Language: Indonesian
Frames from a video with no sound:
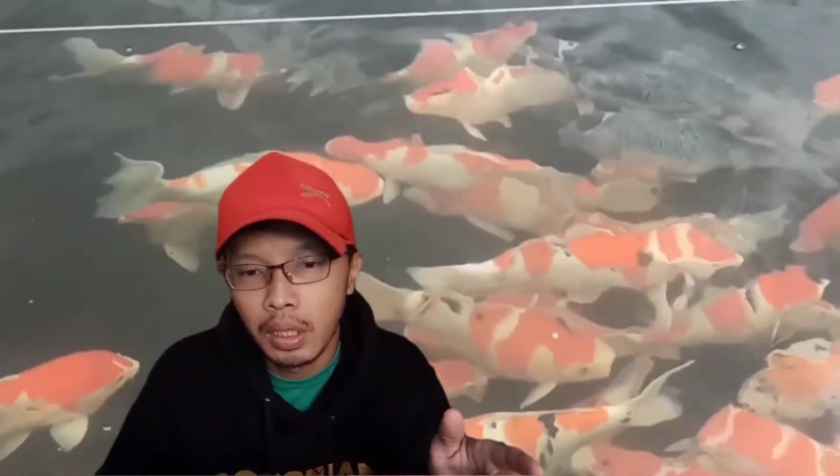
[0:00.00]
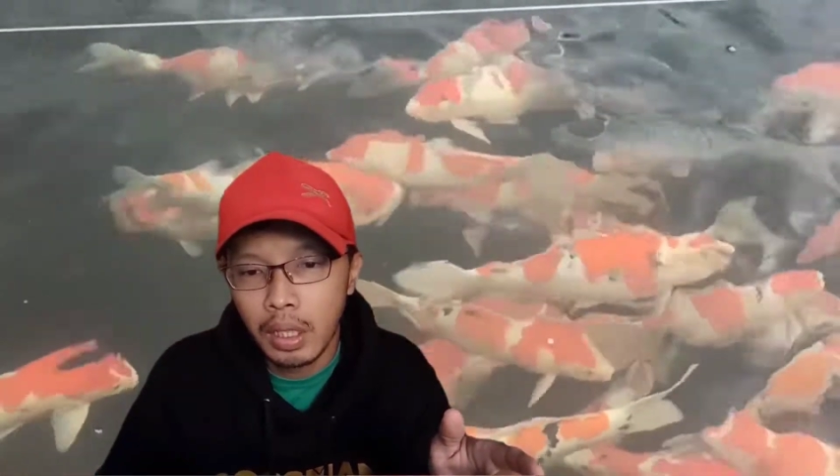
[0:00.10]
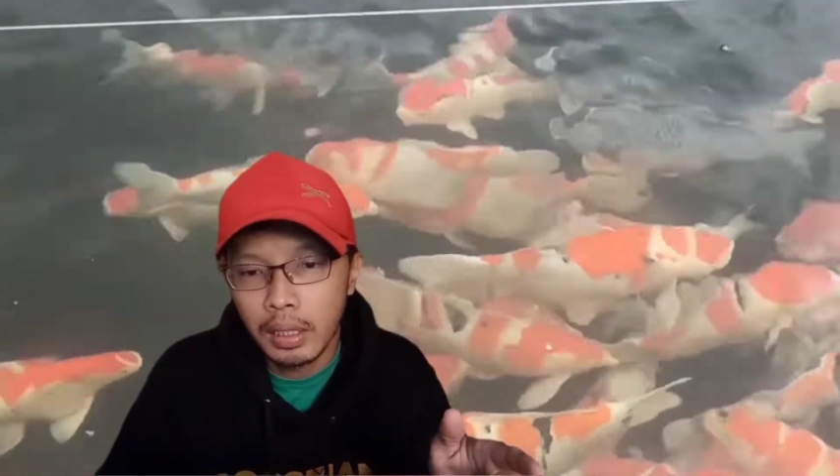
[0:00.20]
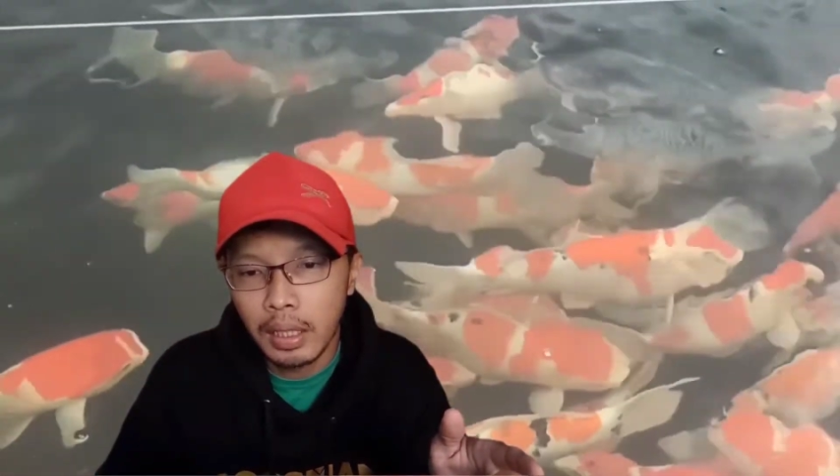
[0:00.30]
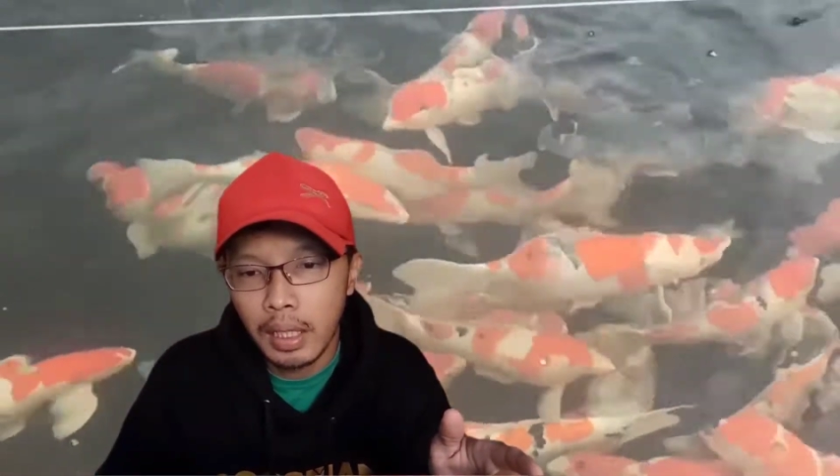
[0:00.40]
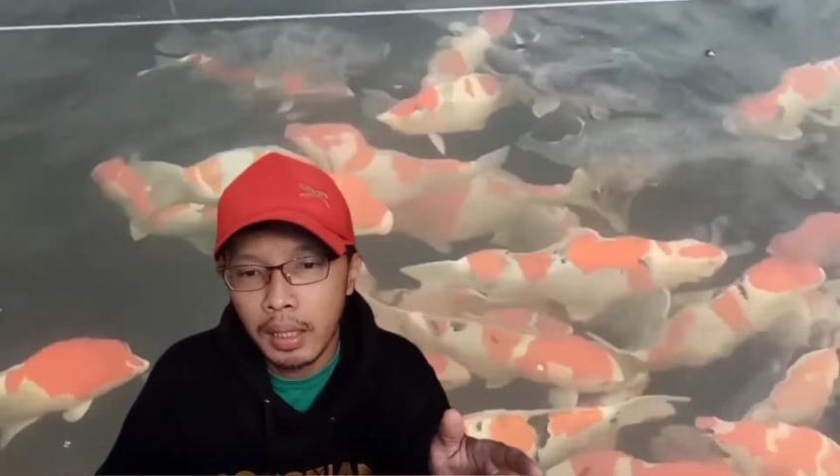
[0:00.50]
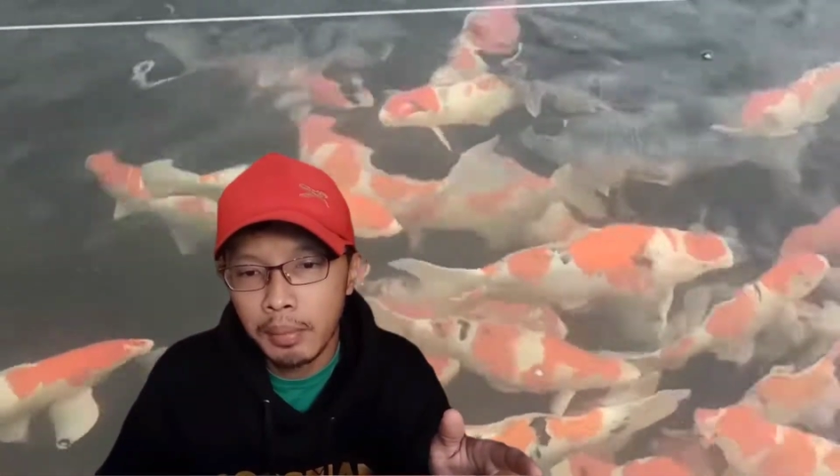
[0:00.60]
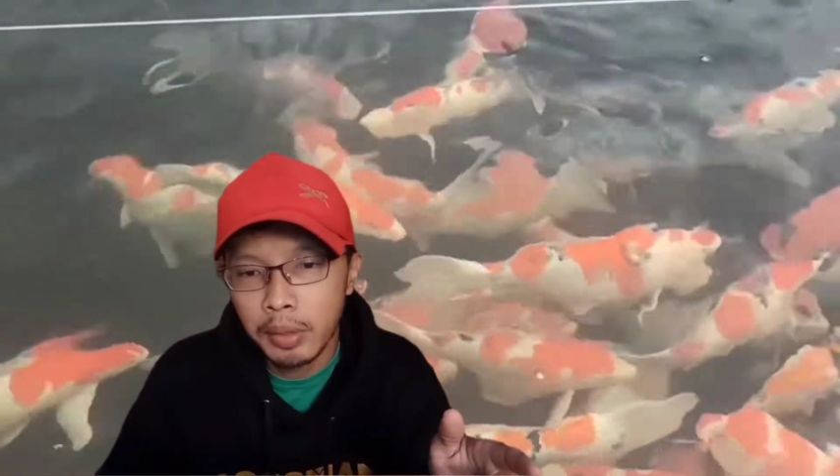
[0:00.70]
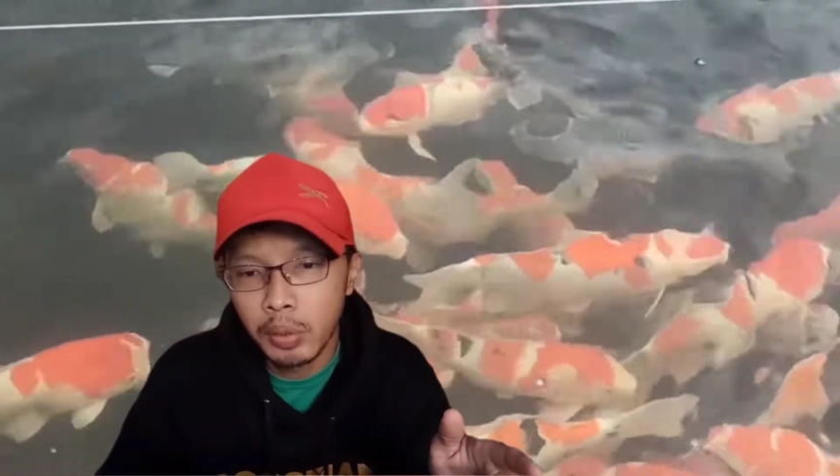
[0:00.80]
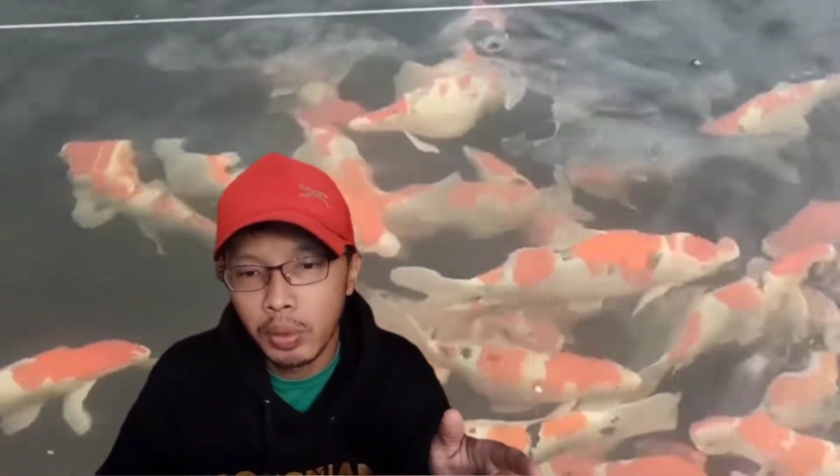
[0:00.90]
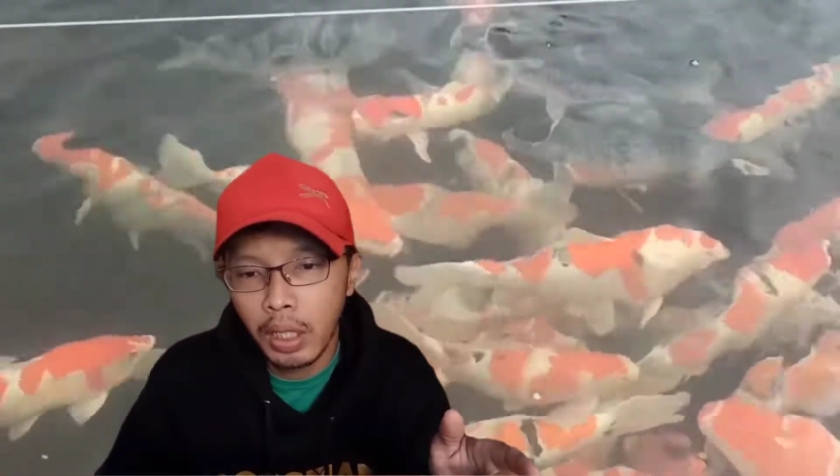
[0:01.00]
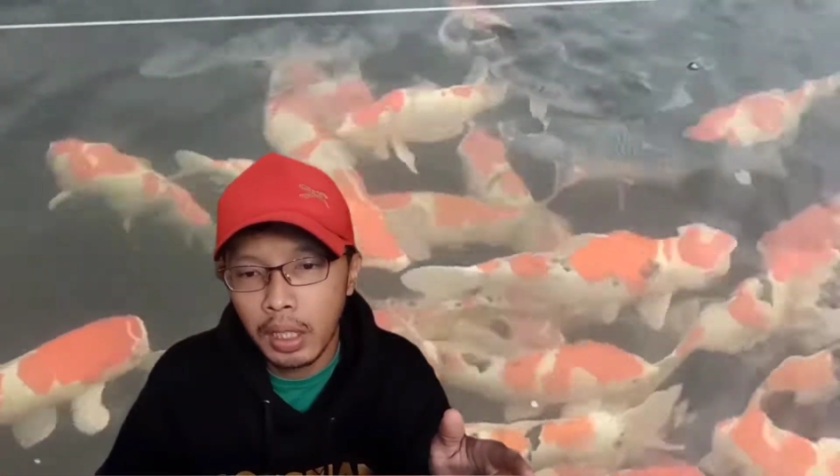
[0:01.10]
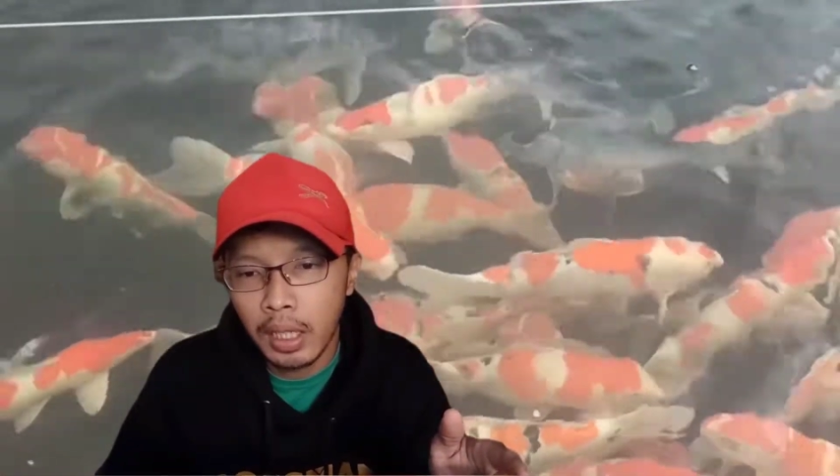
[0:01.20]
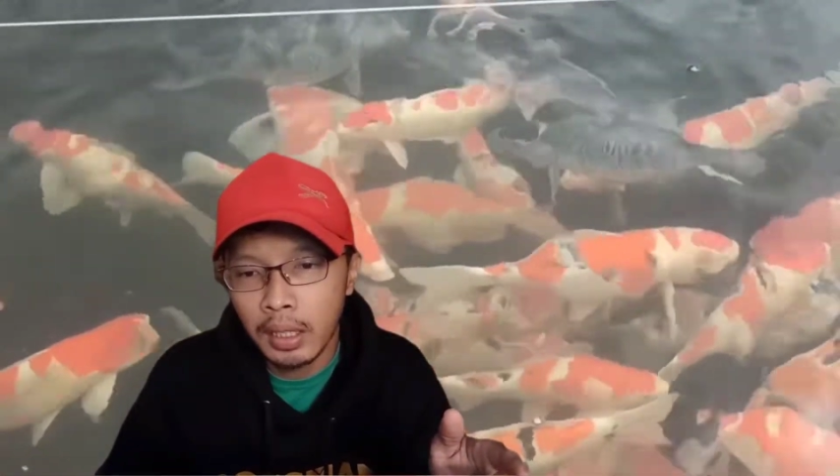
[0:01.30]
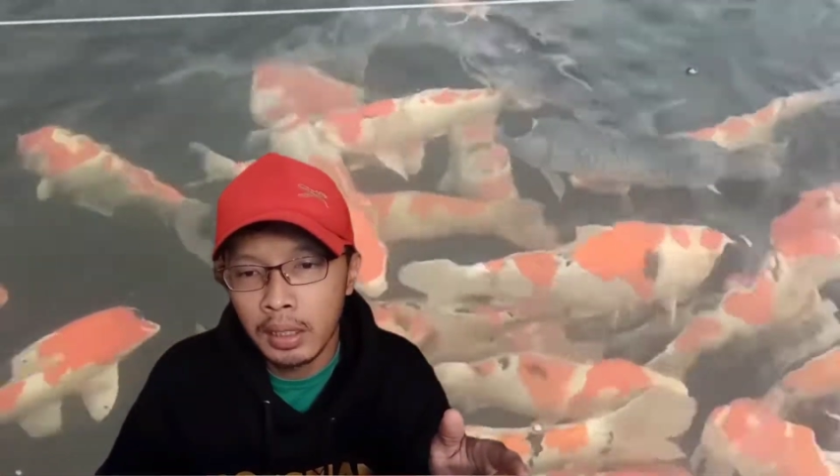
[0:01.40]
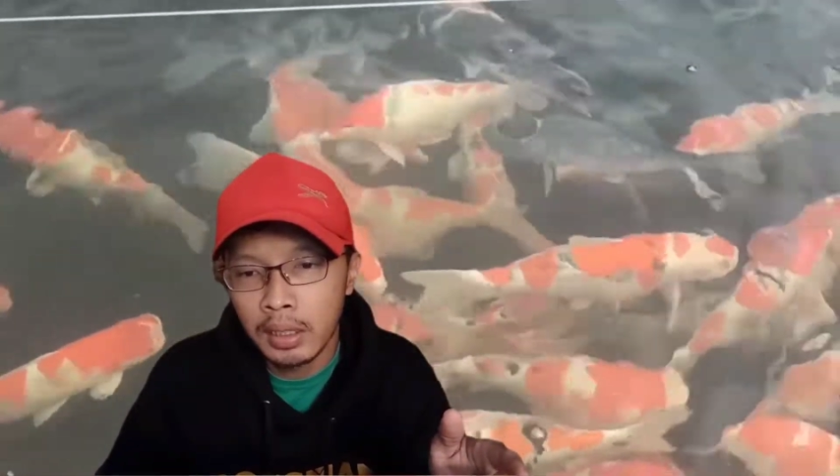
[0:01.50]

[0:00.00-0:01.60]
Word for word: adalah menggunakan